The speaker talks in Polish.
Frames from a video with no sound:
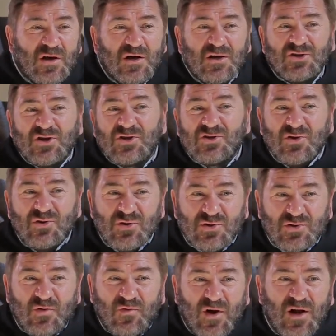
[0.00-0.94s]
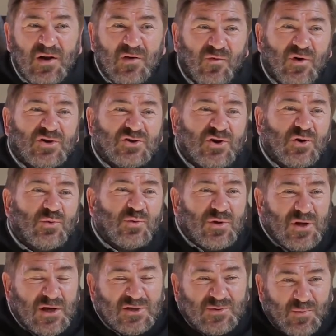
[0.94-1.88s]
y, często nocowali właśnie u
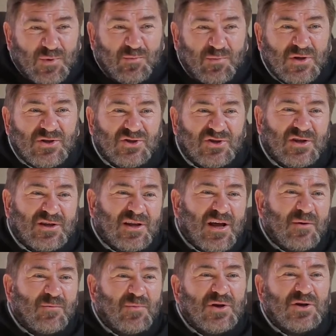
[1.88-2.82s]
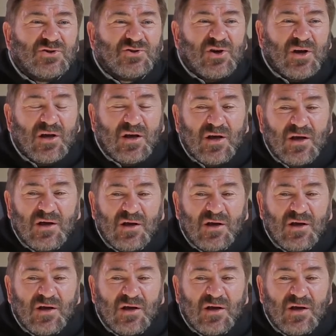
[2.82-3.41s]
nas, by być najbliżej.